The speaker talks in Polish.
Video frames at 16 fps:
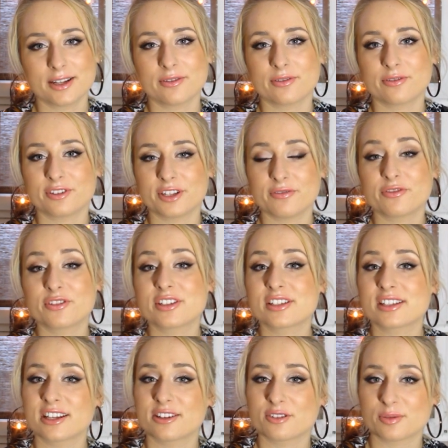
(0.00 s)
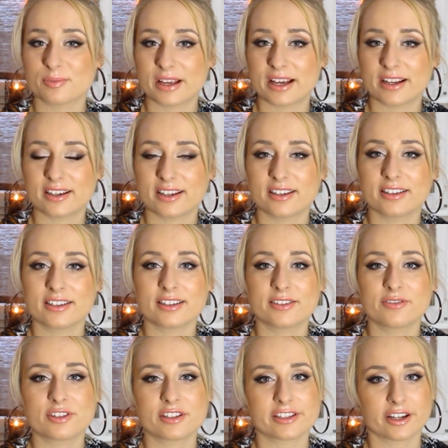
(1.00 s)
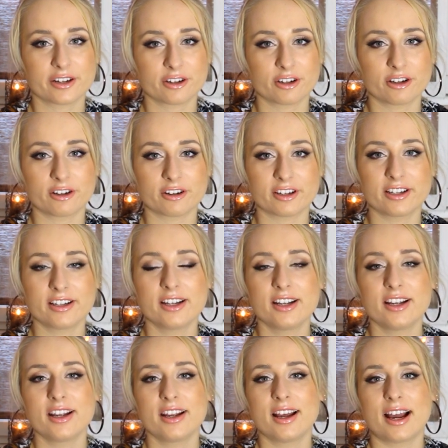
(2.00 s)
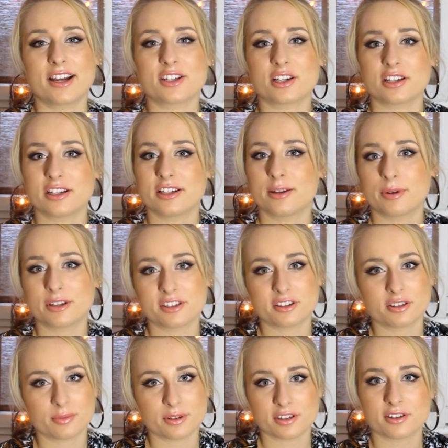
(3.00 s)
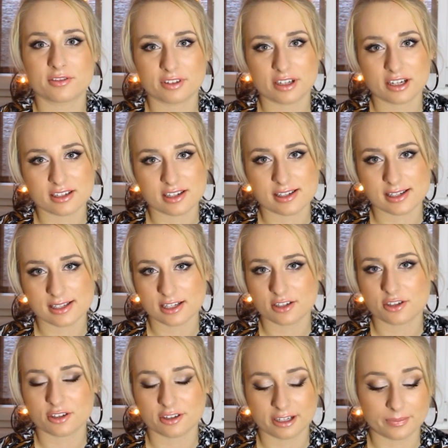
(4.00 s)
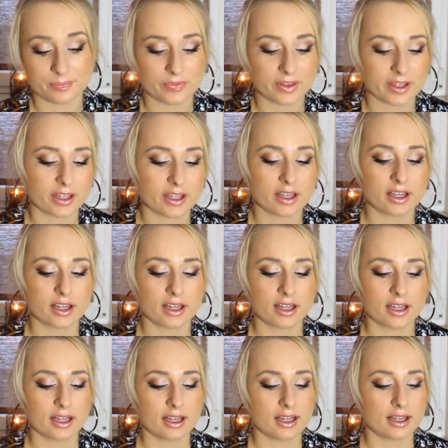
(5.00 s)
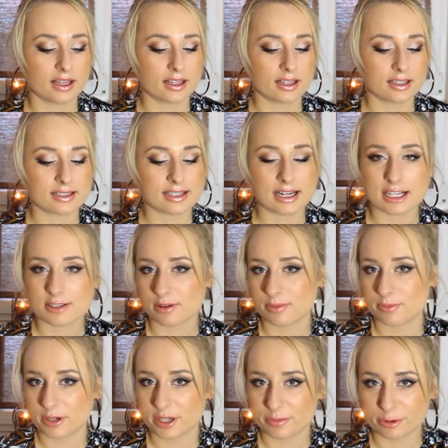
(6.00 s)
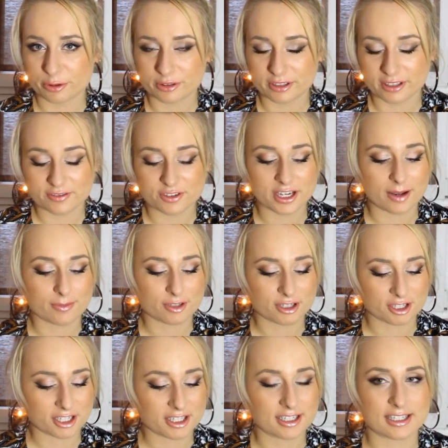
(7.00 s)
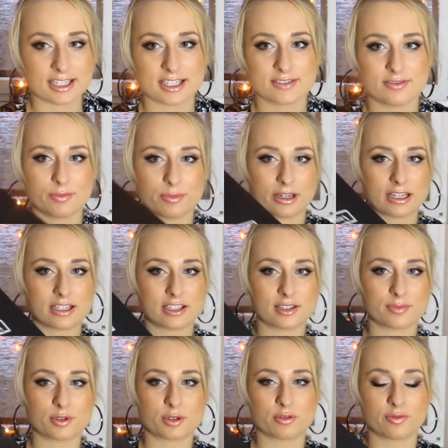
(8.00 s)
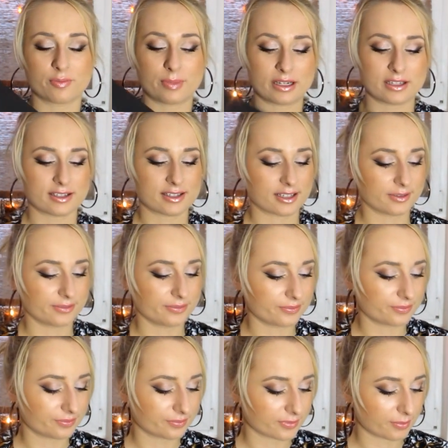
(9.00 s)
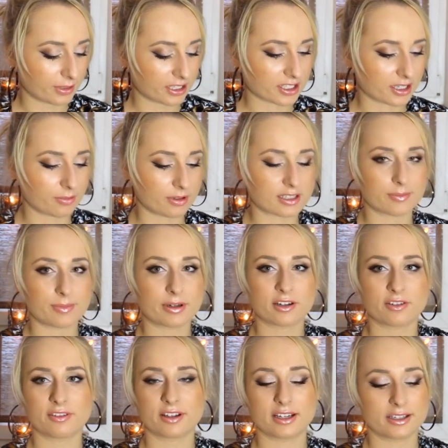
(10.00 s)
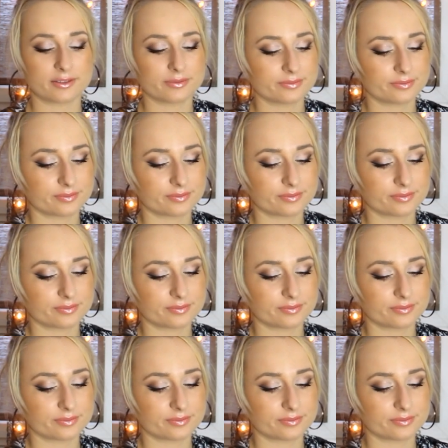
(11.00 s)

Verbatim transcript: w nim wszystkie rozmiary i wszystkie kolory, a jeżeli ich nie będzie, to będzie to wyraźnie zaznaczone. Znalazłam moje buty, wzięłam też inne, zaraz Wam pokażę, co przyszło w paczce. Paczka była zapakowana